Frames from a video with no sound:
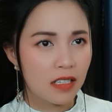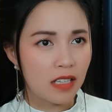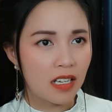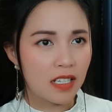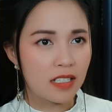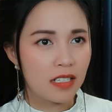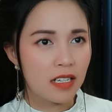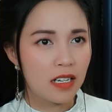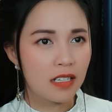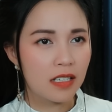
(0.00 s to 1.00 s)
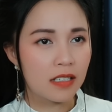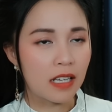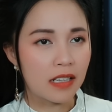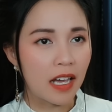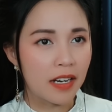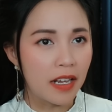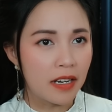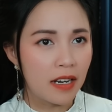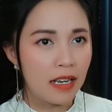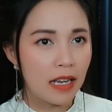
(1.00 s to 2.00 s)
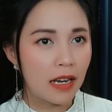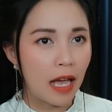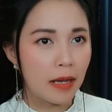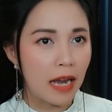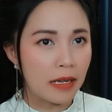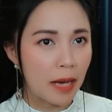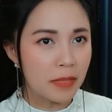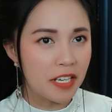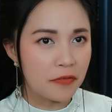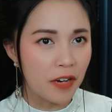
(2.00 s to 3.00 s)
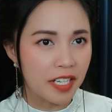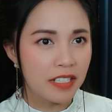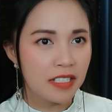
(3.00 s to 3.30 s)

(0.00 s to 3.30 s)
Thầy, thầy, thầy định là, là, là làm gì vậy?